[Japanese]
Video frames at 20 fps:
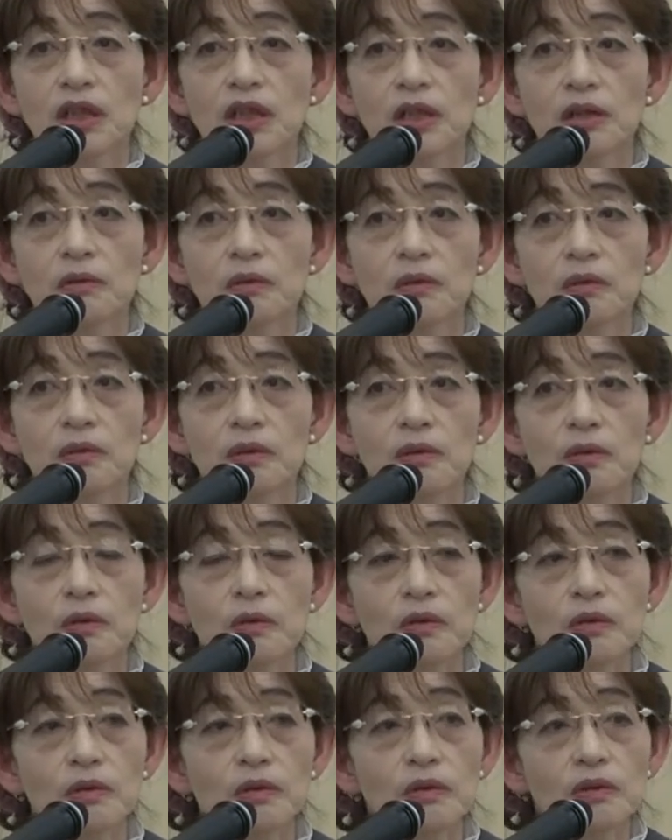あの、
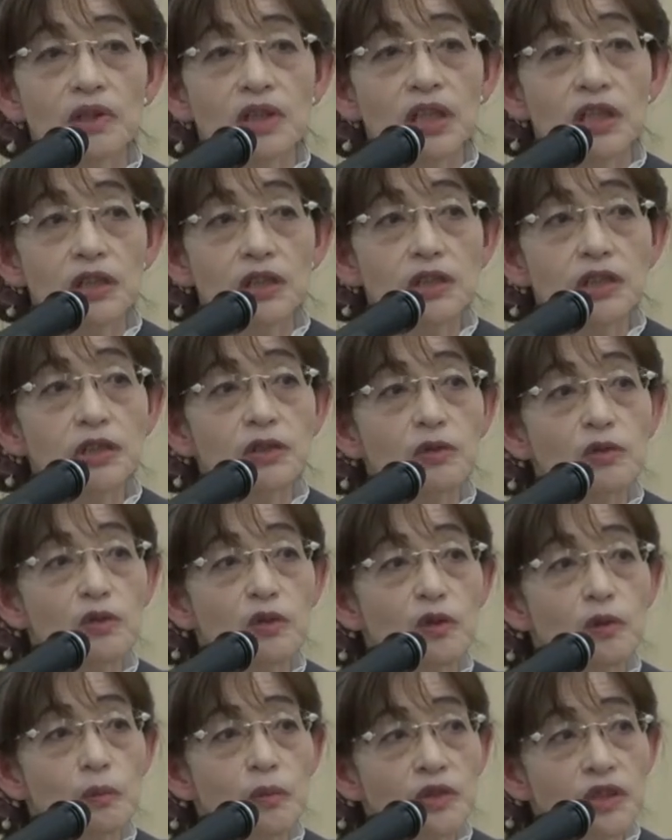この話の
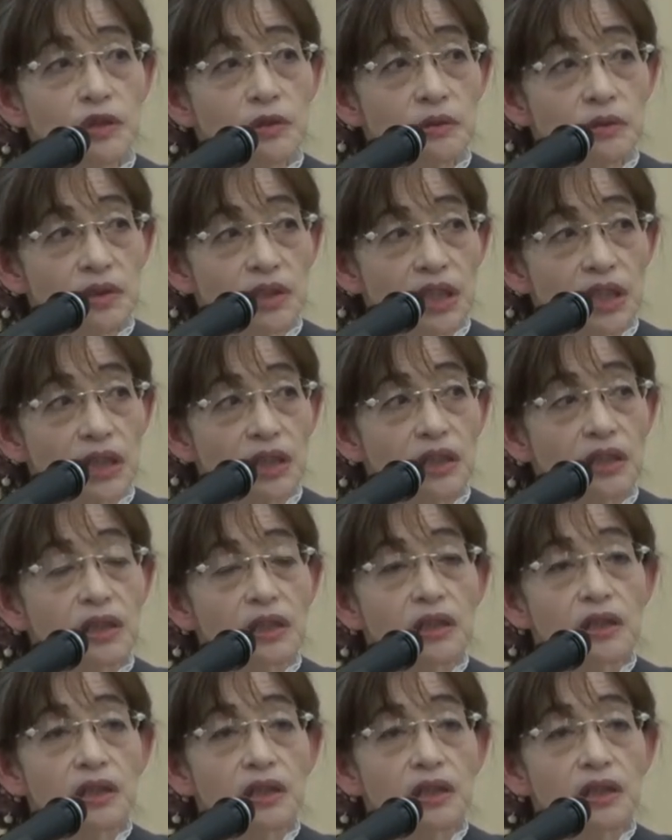面白さ、